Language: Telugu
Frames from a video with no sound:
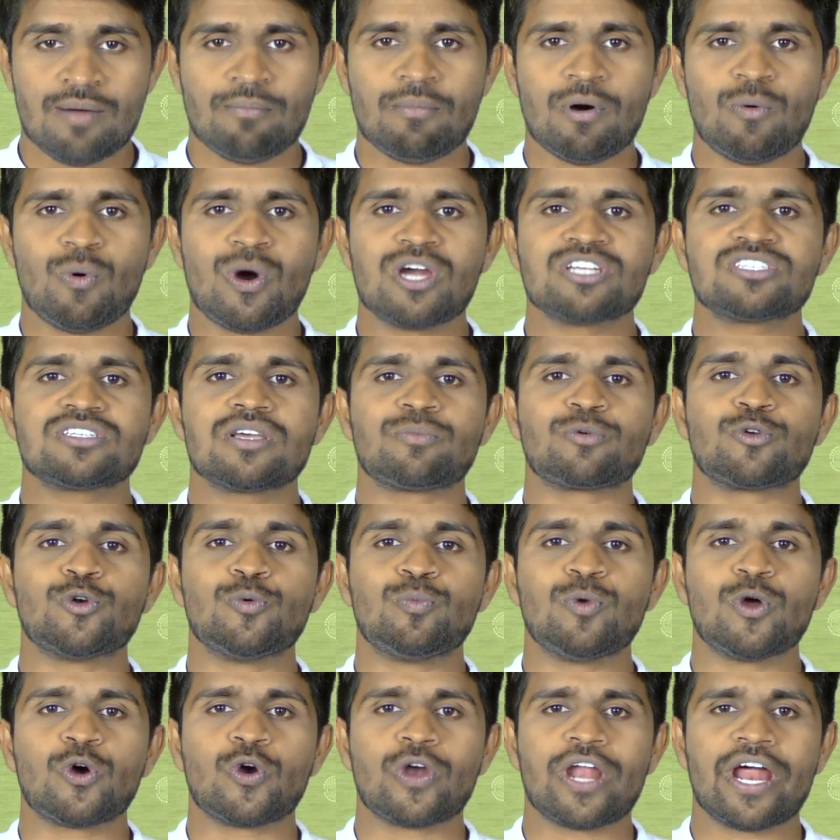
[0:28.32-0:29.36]
మా వాట్సాప్
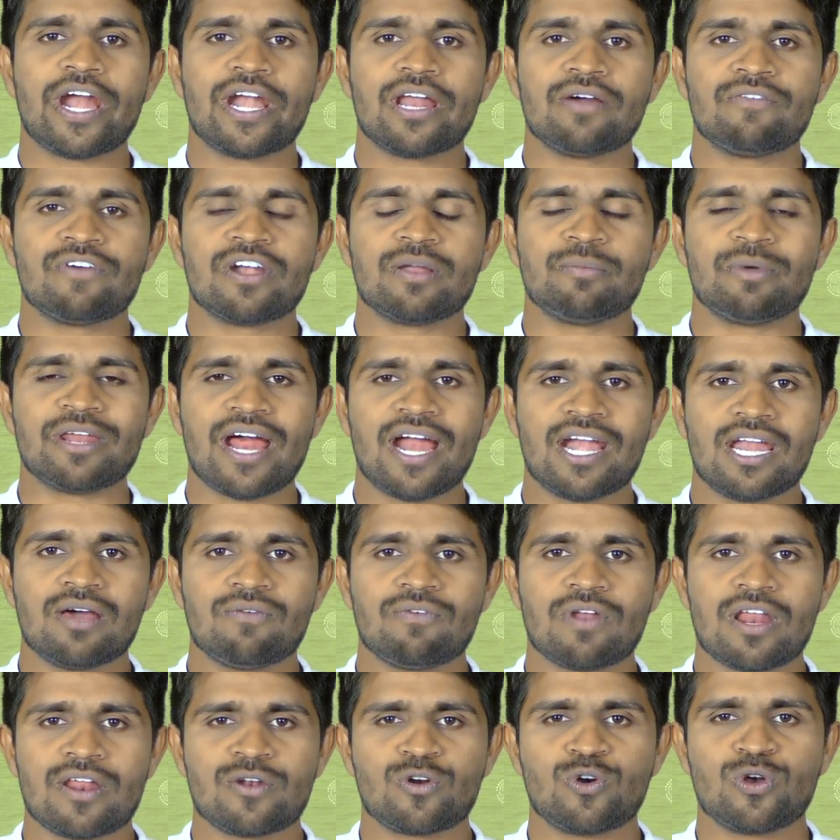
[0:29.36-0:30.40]
గ్రూప్లో కూడా యాడ్ అవ్వండి మీరు యాడ్
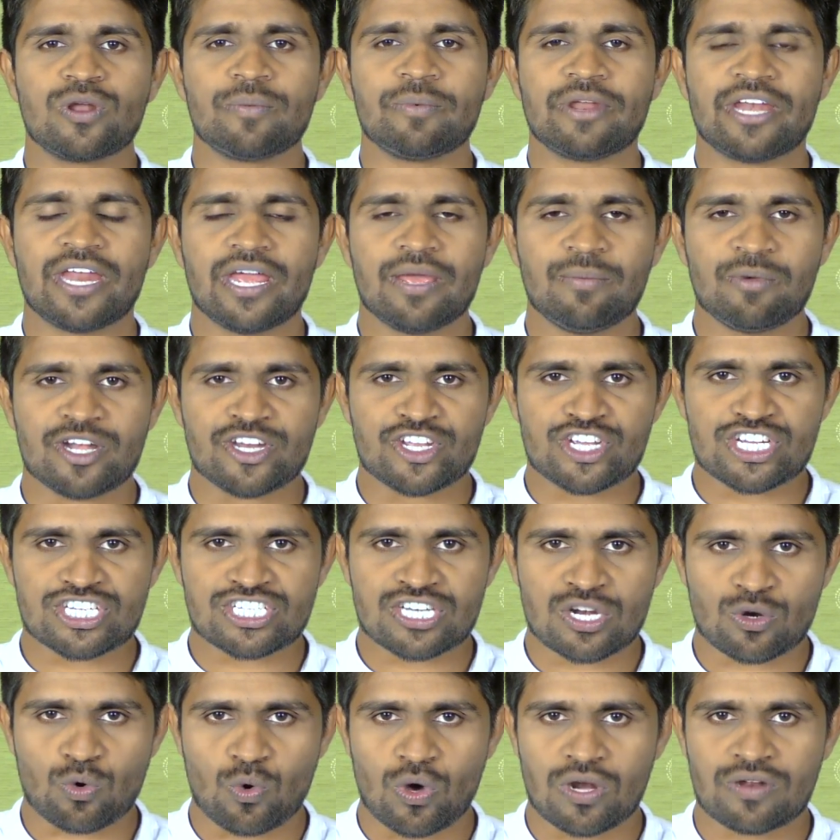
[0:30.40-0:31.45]
అవ్వాలనుకుంటే మీ నేమ్
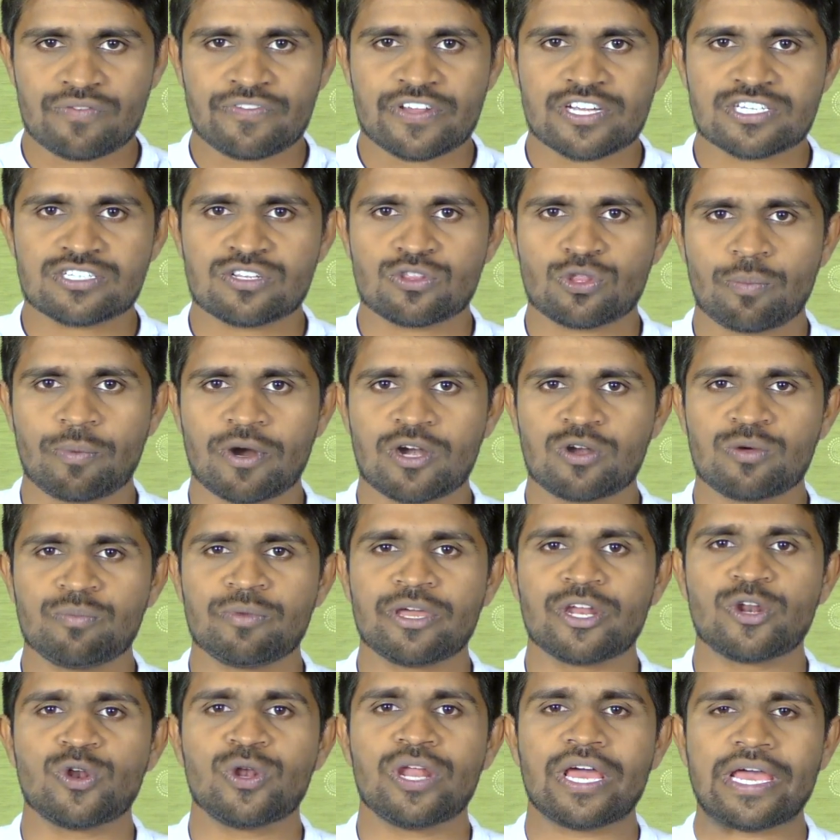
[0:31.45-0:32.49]
ఎడ్యుకేషనల్ క్వాలిఫికేషన్తో పాటు
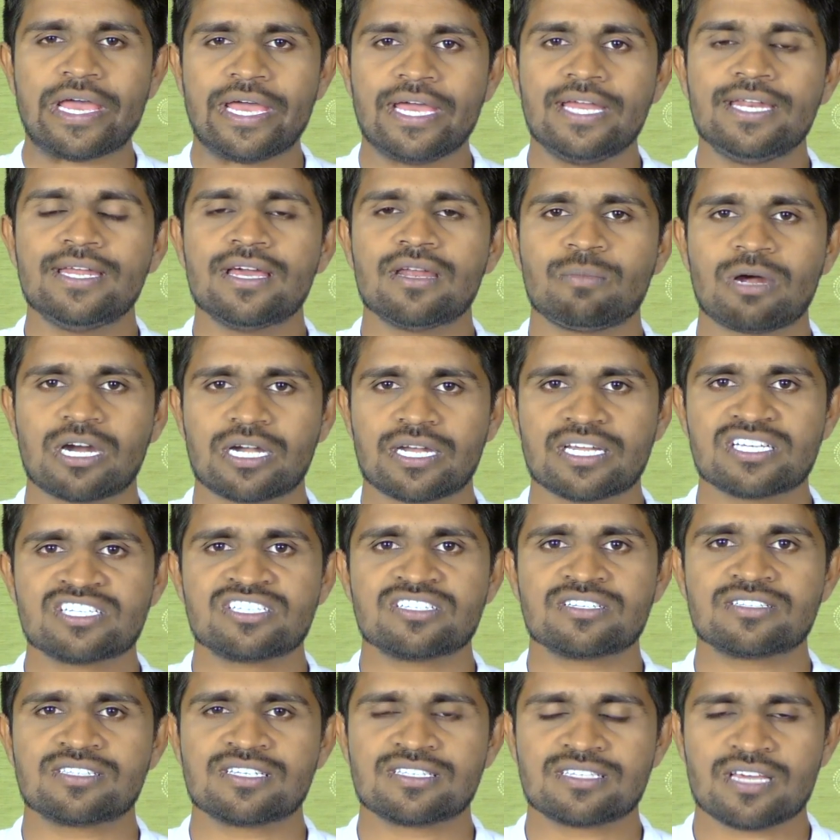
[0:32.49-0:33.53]
మీరున్న ఏరియాని మాకు
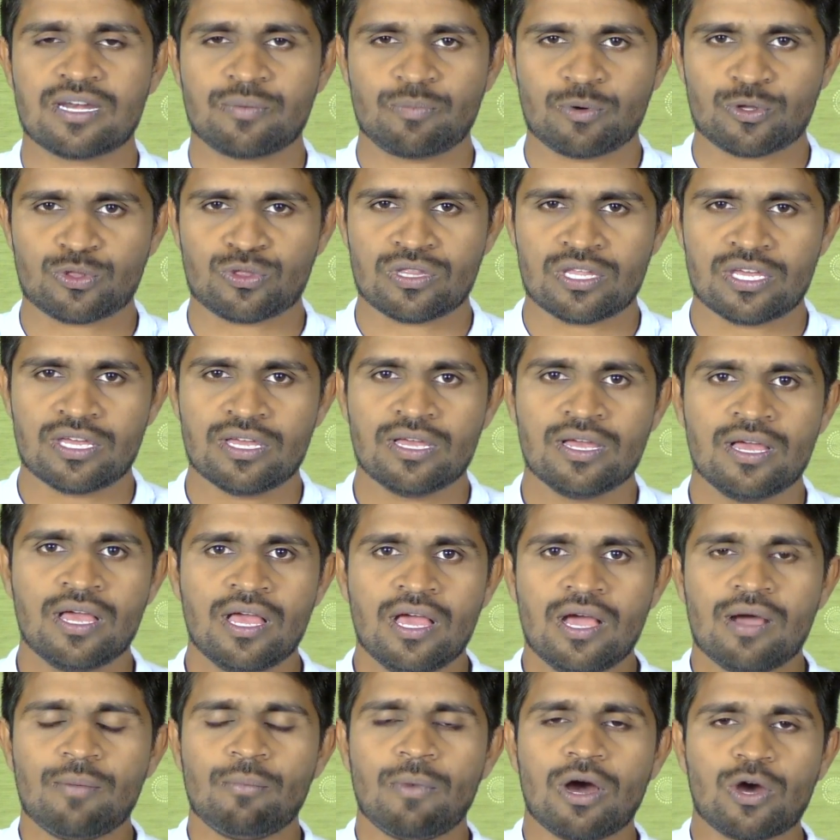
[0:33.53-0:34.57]
టెక్స్ట్ చేస్తే సరిపోతుంది
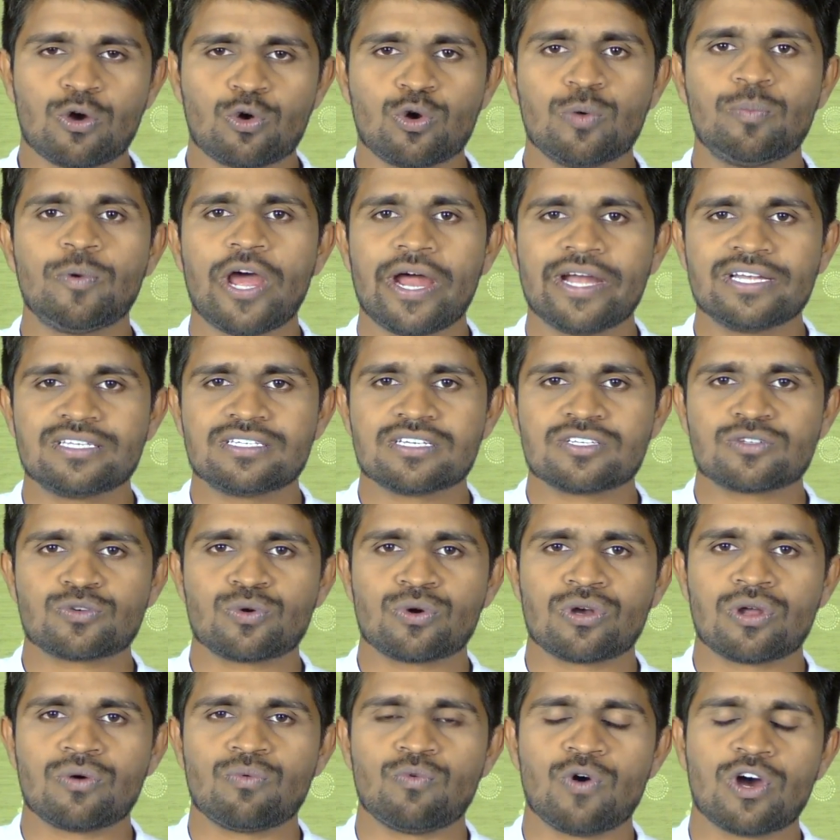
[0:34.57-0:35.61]
మా గ్రూప్లో యాడ్
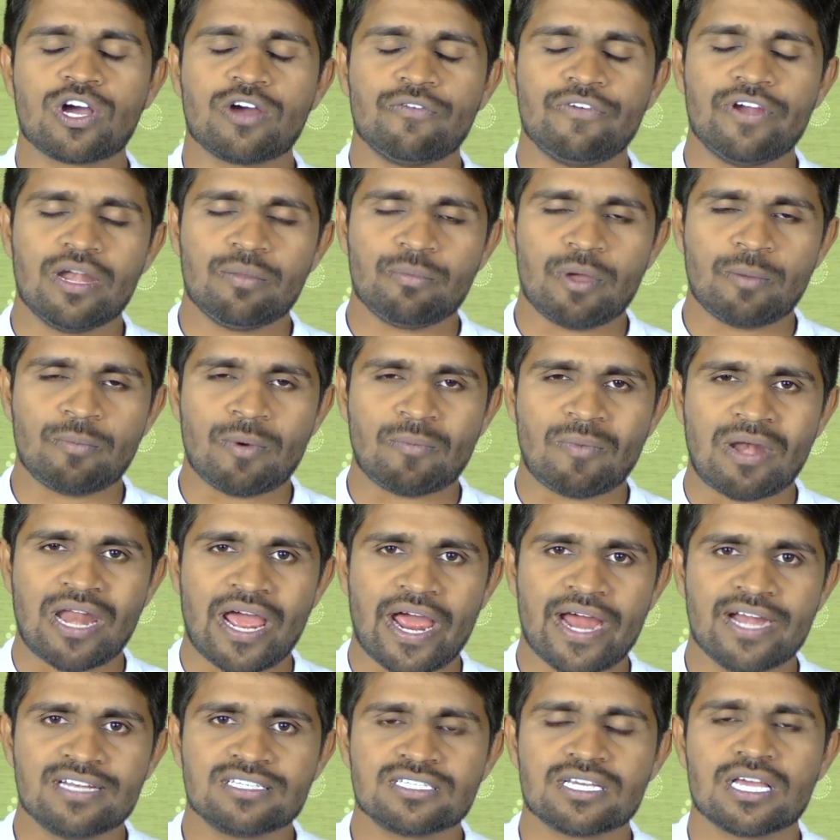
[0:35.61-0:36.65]
చేసుకుంటాం ఒకవేళ మేము మిమ్మల్ని
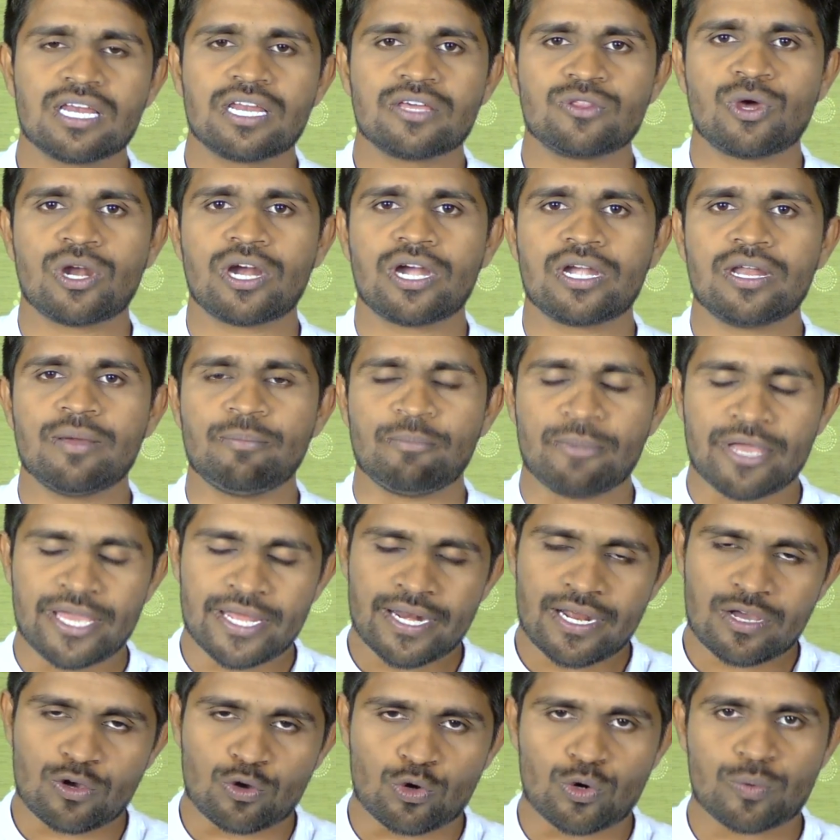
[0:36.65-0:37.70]
యాడ్ చేయలేదు అని అంటే
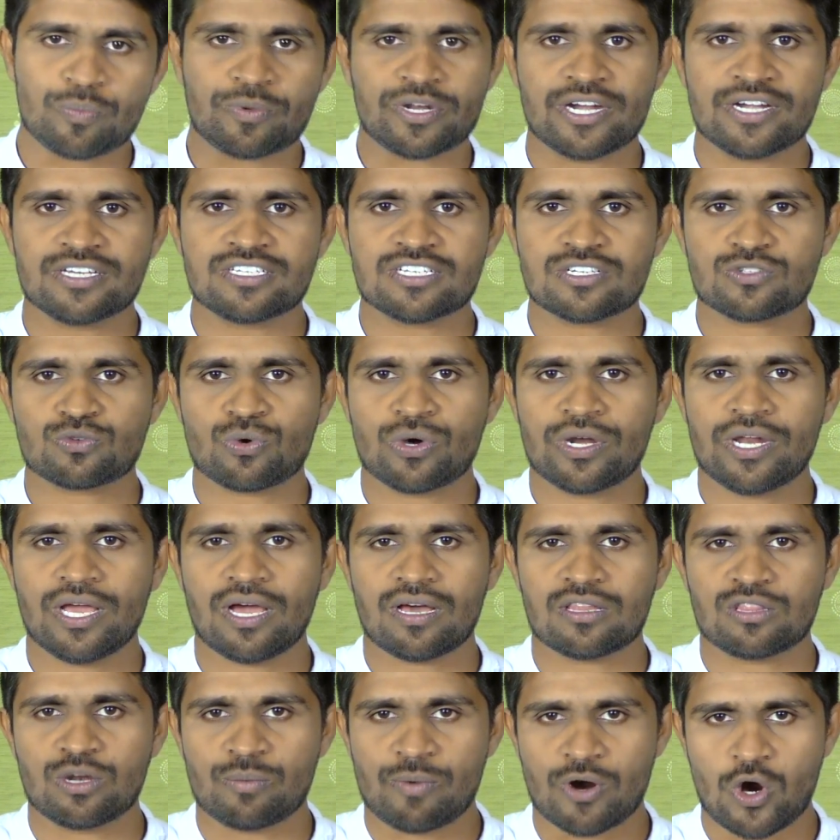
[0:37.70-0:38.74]
మీరే గ్రూప్ క్రియేట్ చేసుకొని
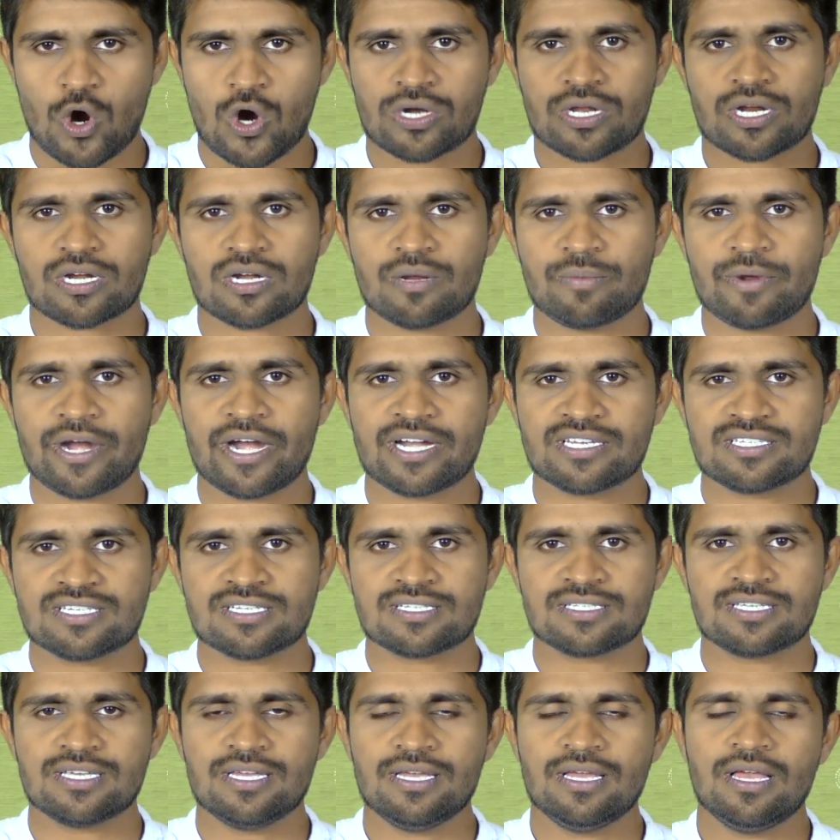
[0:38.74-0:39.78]
అందులో మా కాంటాక్ట్ నెంబర్ యాడ్
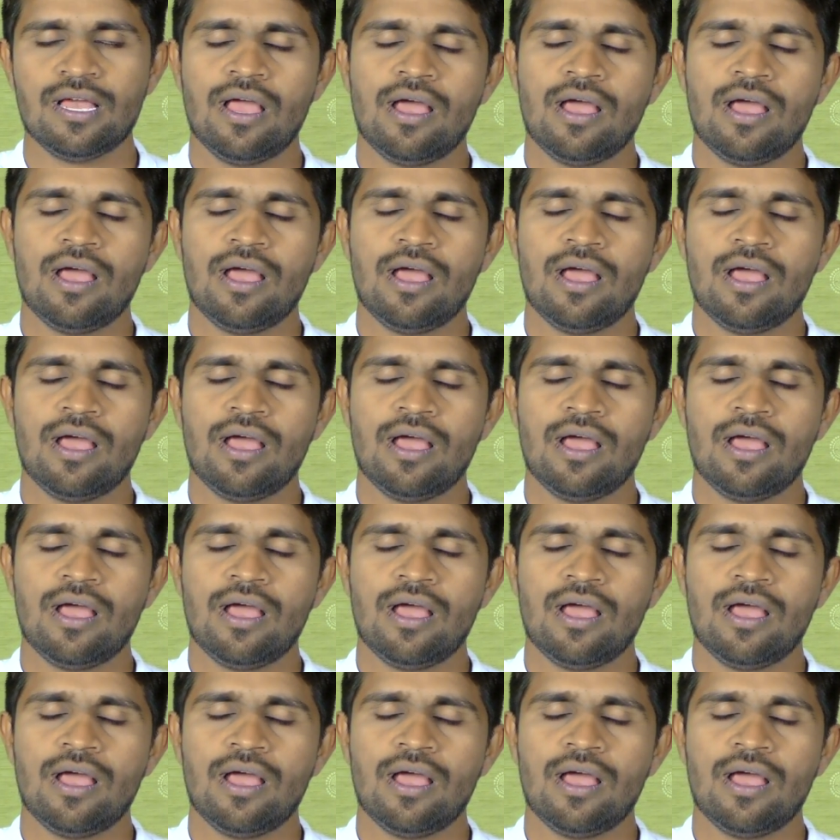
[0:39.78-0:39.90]
చేసి